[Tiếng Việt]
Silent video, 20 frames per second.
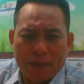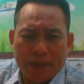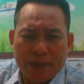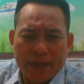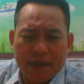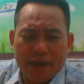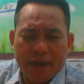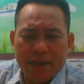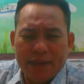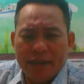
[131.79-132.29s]

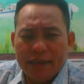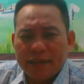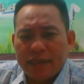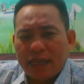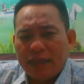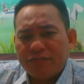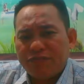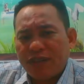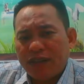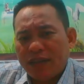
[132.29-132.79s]
à, những
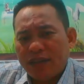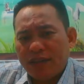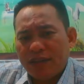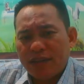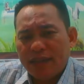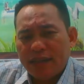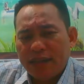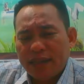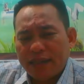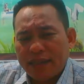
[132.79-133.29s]
thành phần
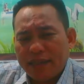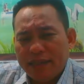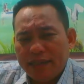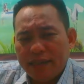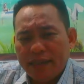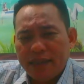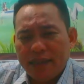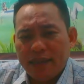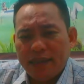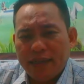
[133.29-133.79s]
gọi là cái như
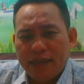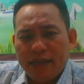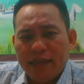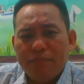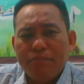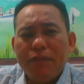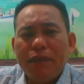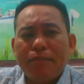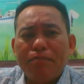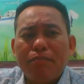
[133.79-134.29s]
là
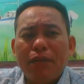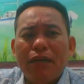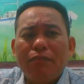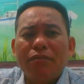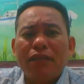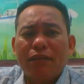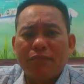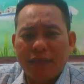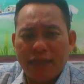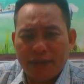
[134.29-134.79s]
đã bịp
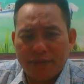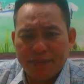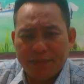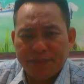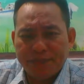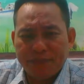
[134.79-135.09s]
bợm cộng đồng